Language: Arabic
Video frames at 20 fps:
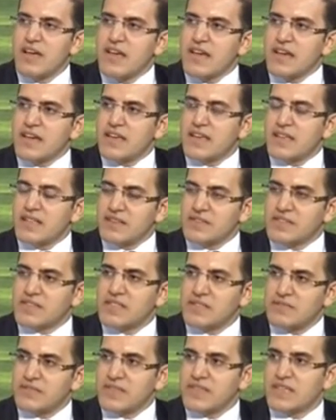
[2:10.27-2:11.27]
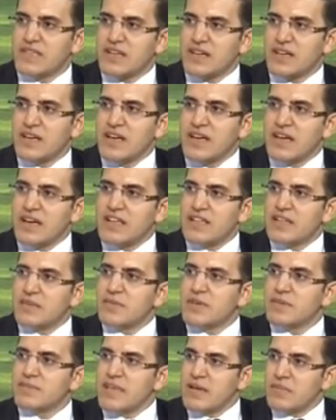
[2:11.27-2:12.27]
هي نفس الفكره اللي
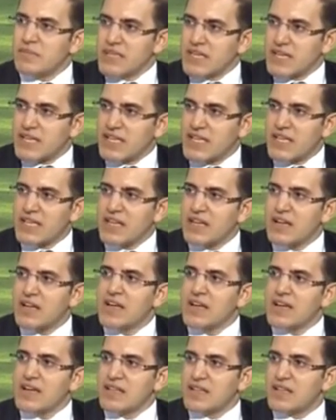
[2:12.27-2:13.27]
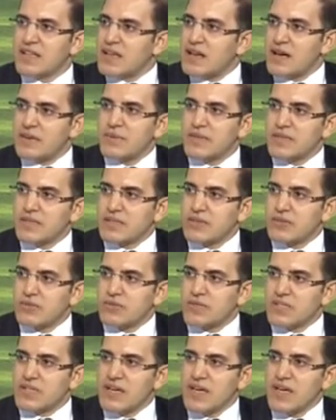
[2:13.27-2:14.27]
بيبدا من خلالها الارهاب الالكتروني